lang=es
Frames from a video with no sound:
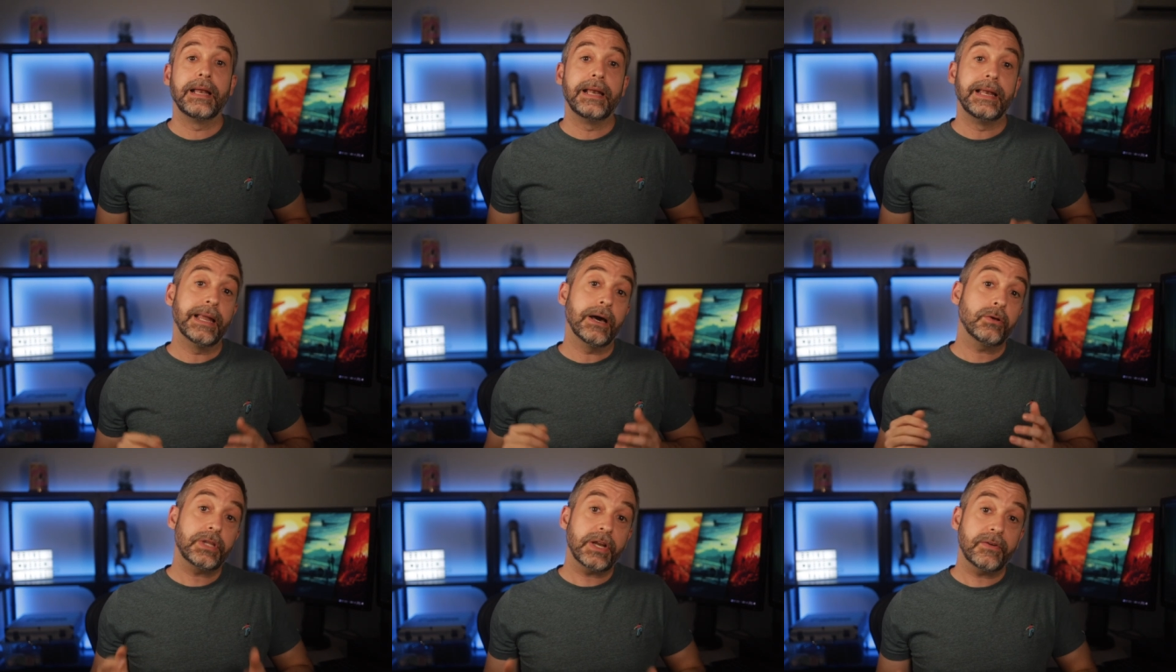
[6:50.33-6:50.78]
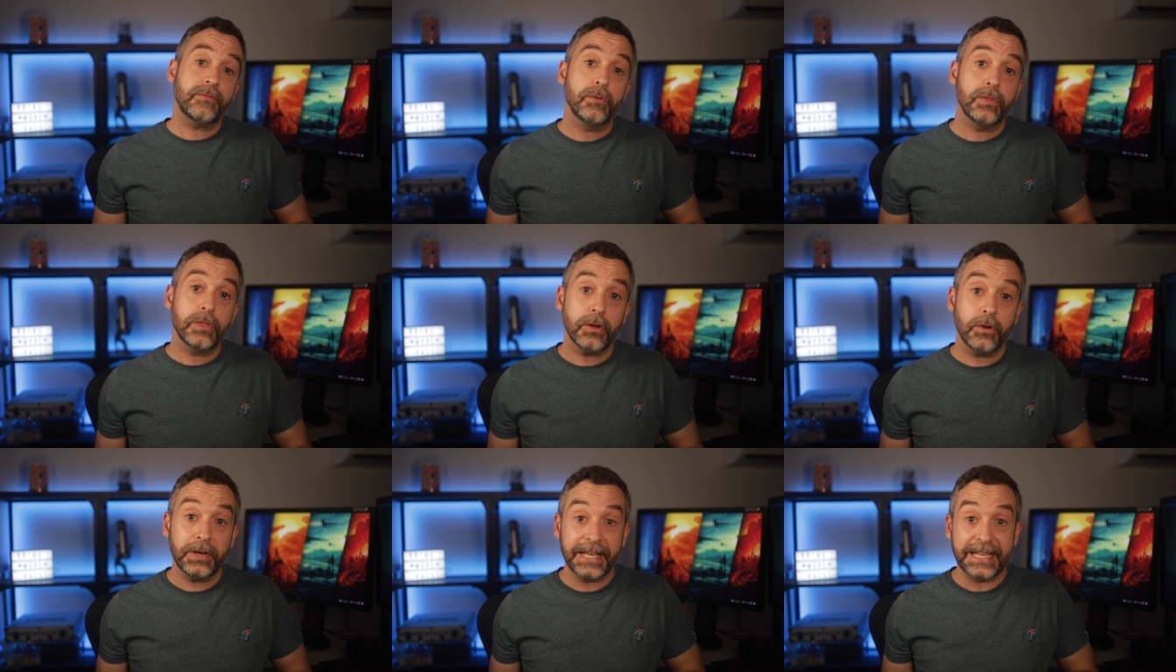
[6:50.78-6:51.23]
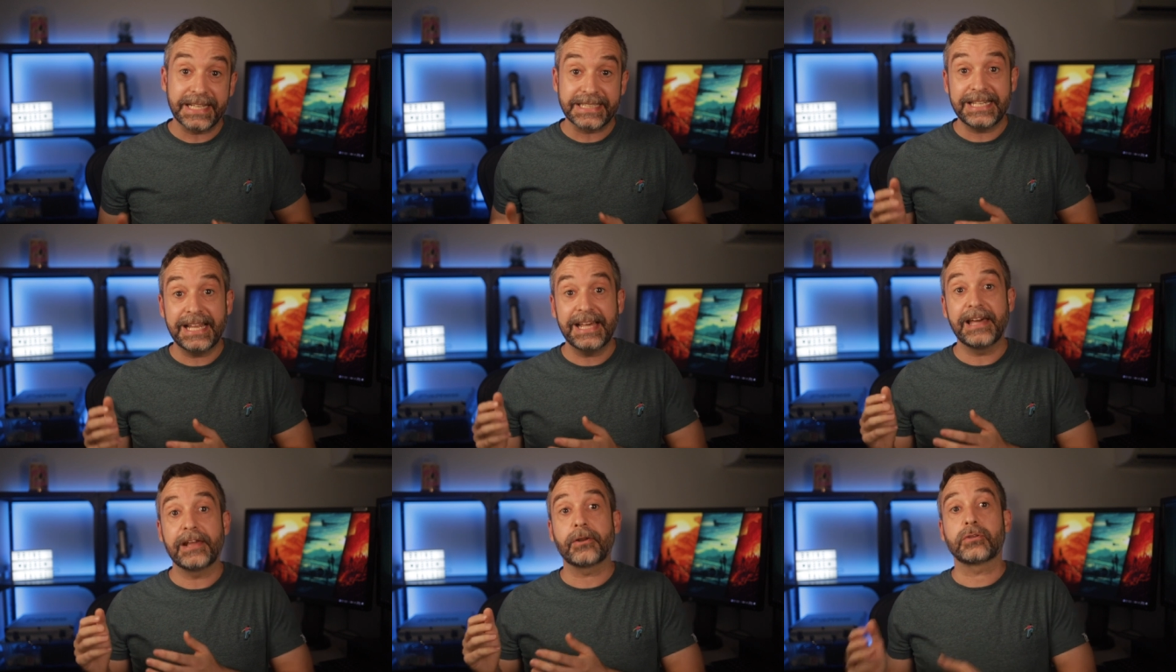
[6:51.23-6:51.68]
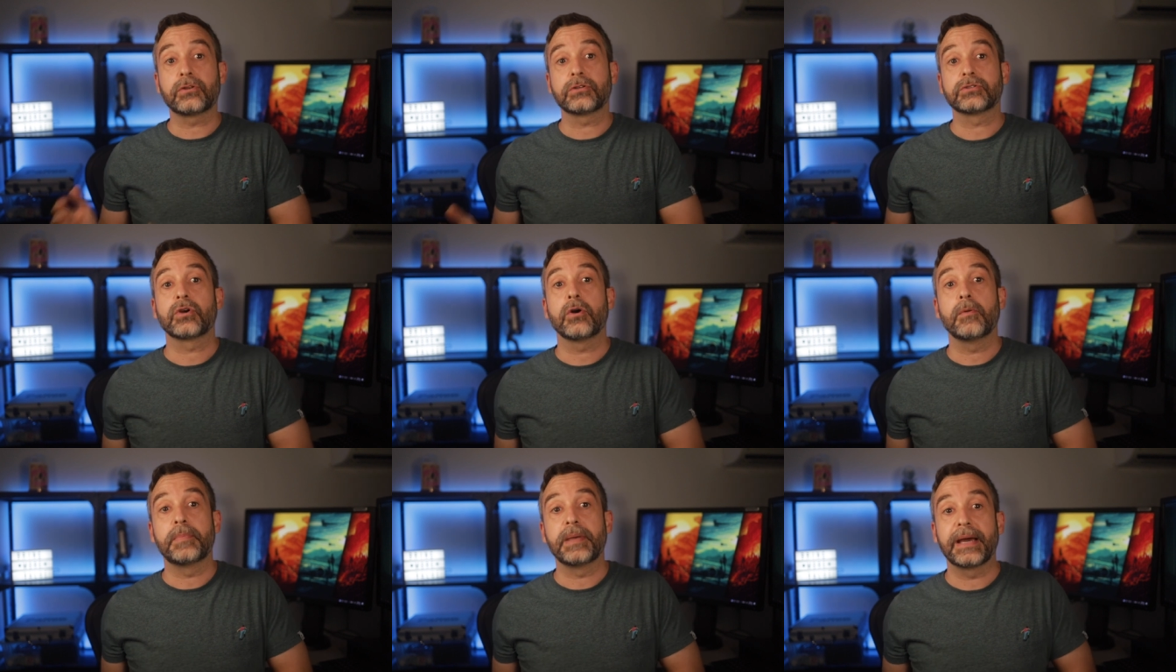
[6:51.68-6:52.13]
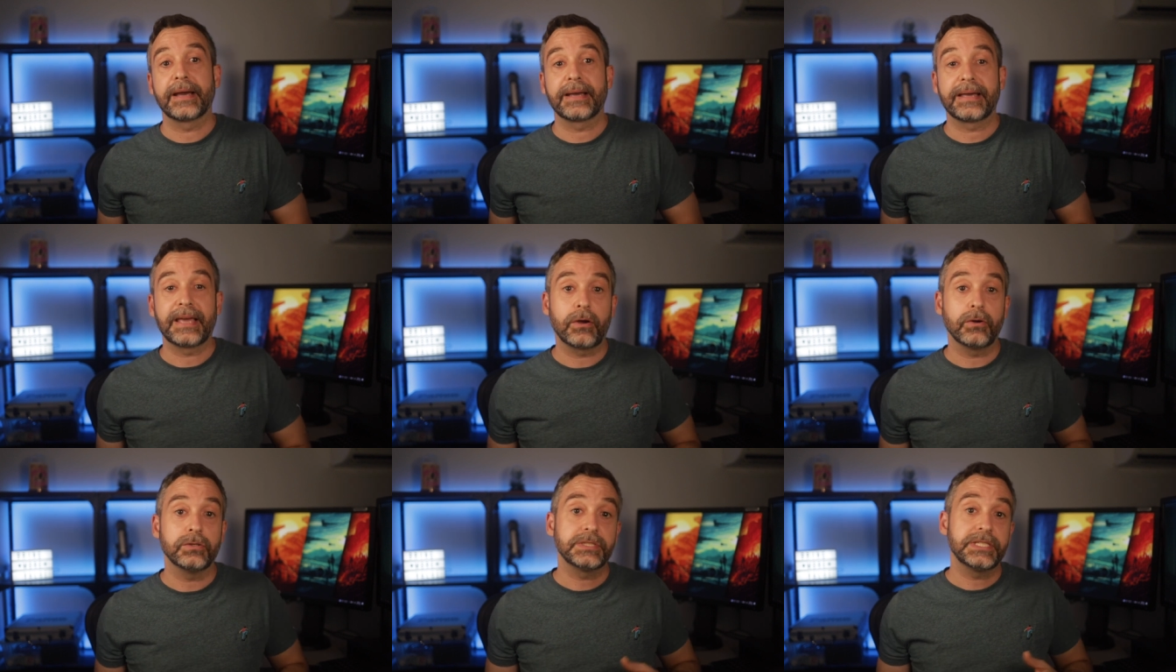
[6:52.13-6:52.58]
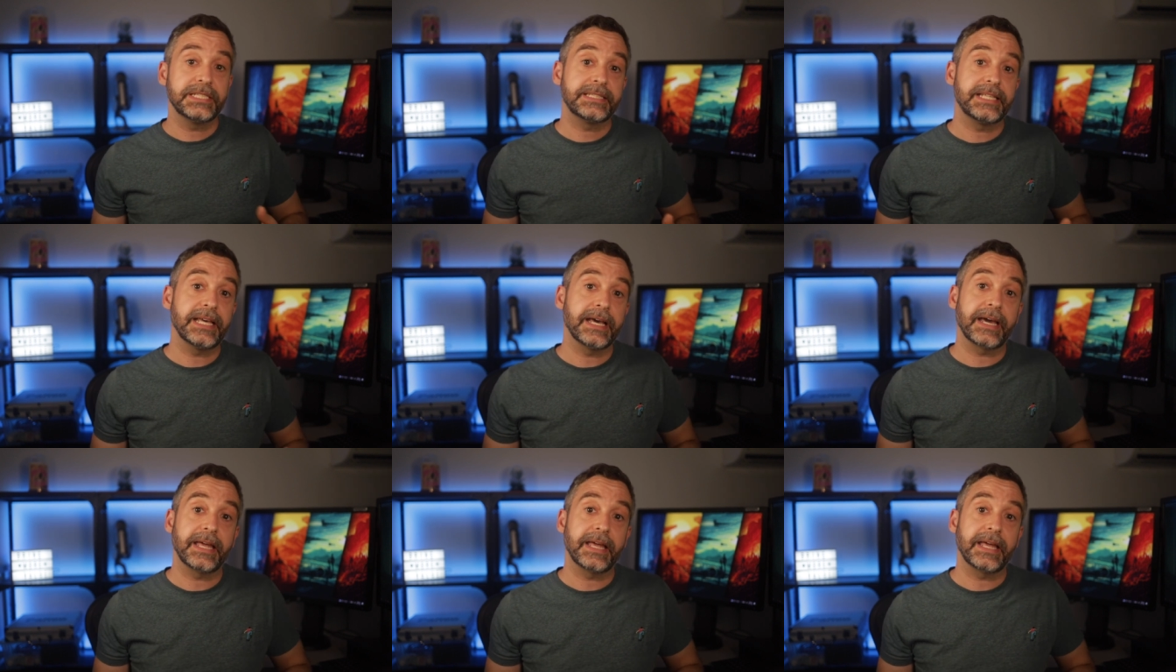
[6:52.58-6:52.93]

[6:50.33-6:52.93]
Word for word: La otra función es la de rotoscopia, que consiste en